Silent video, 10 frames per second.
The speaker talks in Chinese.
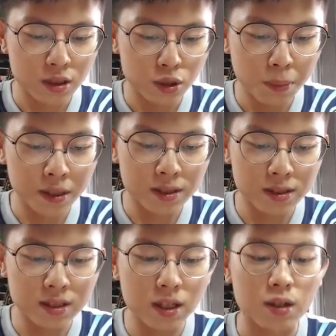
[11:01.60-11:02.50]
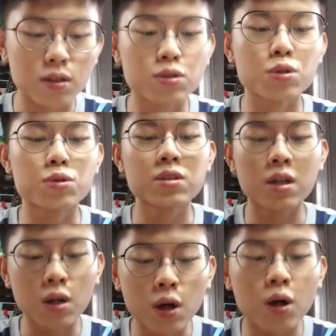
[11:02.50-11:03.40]
又变成四哦，所以我觉得
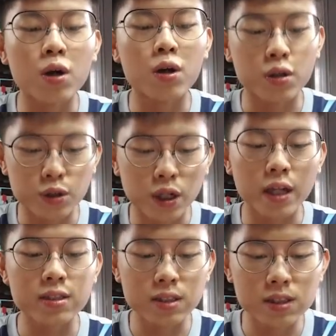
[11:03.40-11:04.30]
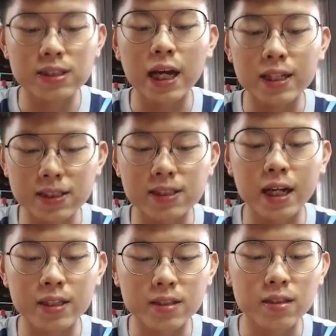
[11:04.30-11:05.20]
哦，原来是加一
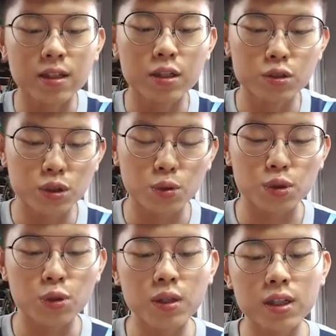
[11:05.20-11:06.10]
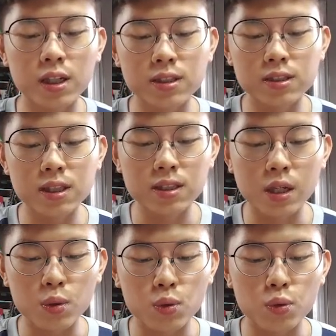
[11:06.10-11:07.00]
加一的，所以我就可以直接
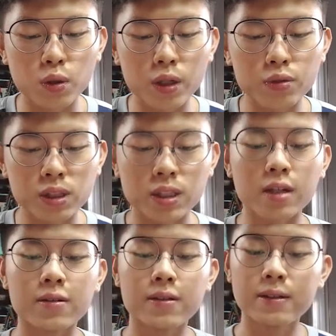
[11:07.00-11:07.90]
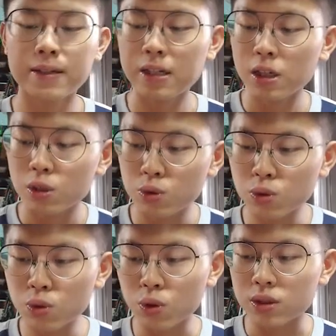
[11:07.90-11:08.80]
写五六七。如
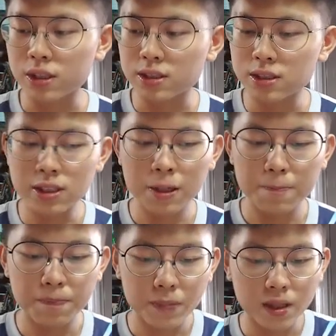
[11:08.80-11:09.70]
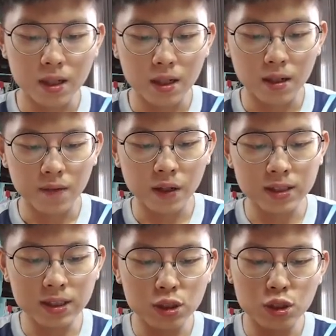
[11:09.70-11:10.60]
果你直接放
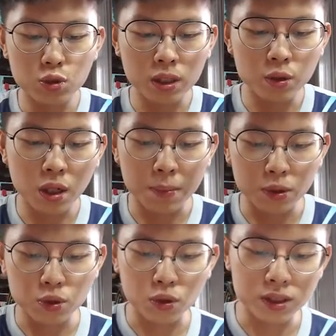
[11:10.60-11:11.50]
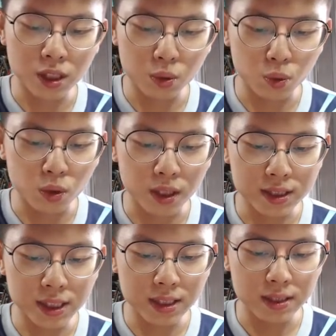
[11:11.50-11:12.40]
进去算的话，比如说这个五和
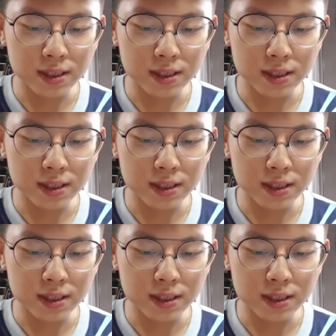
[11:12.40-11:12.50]
七。